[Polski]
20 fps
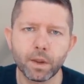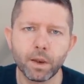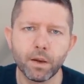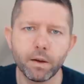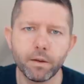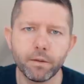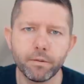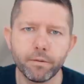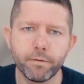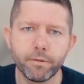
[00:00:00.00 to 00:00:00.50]

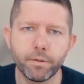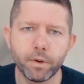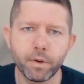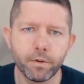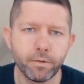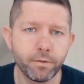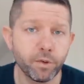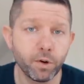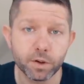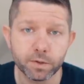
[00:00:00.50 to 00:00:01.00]
e, w,
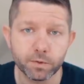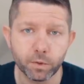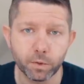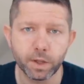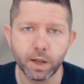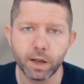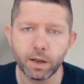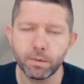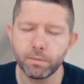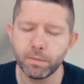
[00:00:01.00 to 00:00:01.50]
w rozwój.
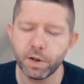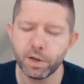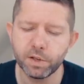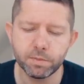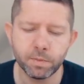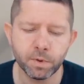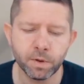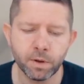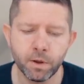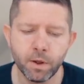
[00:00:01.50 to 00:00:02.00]
Tak?
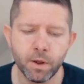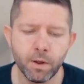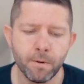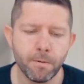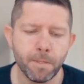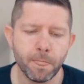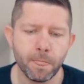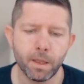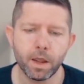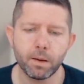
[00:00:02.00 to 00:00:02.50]
Mieliśmy
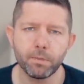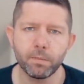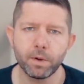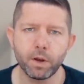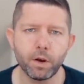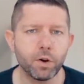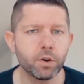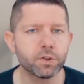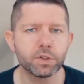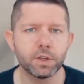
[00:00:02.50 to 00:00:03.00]
jakby
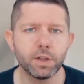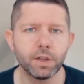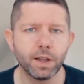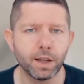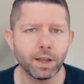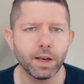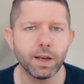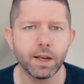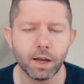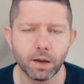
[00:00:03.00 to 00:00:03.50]
koszty na
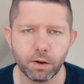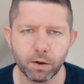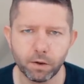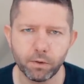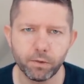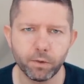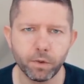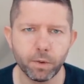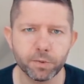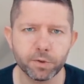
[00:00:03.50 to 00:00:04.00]
kilka
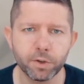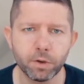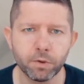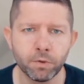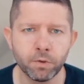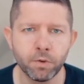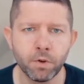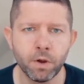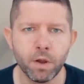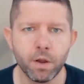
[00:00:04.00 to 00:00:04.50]
kroków do
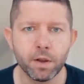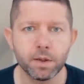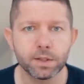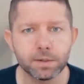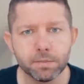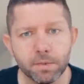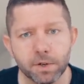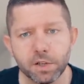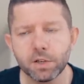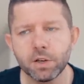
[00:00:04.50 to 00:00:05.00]
przodu
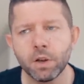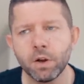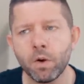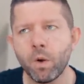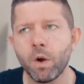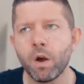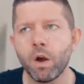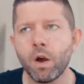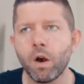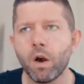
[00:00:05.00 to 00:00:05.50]
z
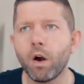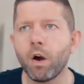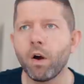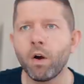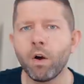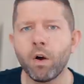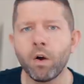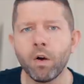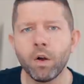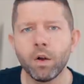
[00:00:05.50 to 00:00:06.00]
myślą
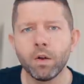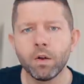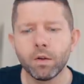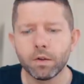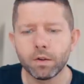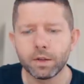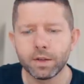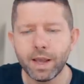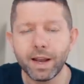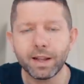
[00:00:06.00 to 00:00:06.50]
o
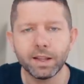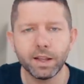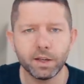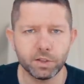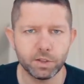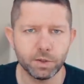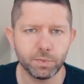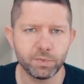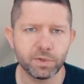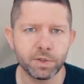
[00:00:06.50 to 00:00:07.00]
jak
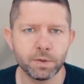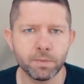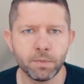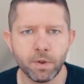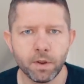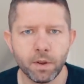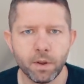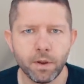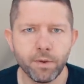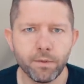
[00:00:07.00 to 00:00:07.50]

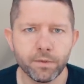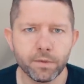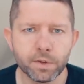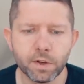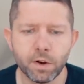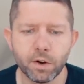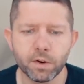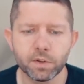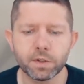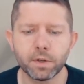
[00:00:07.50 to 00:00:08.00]
najszybszym
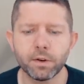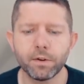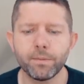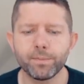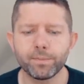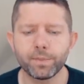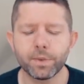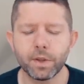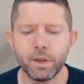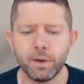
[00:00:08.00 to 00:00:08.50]
wzroście.
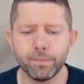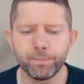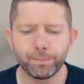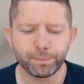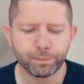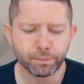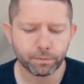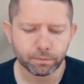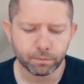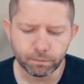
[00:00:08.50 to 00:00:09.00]
I
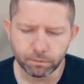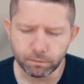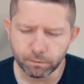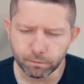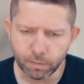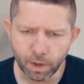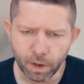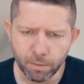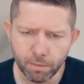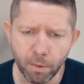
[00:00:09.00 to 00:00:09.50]

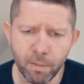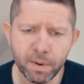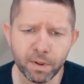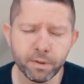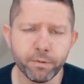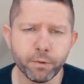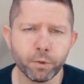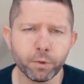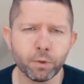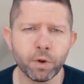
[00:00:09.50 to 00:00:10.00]

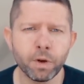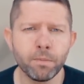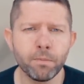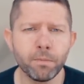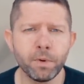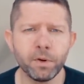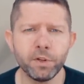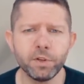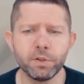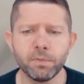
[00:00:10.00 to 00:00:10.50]
moment, w
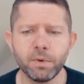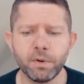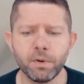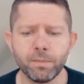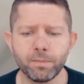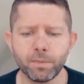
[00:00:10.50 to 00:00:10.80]
którym byliśmy e,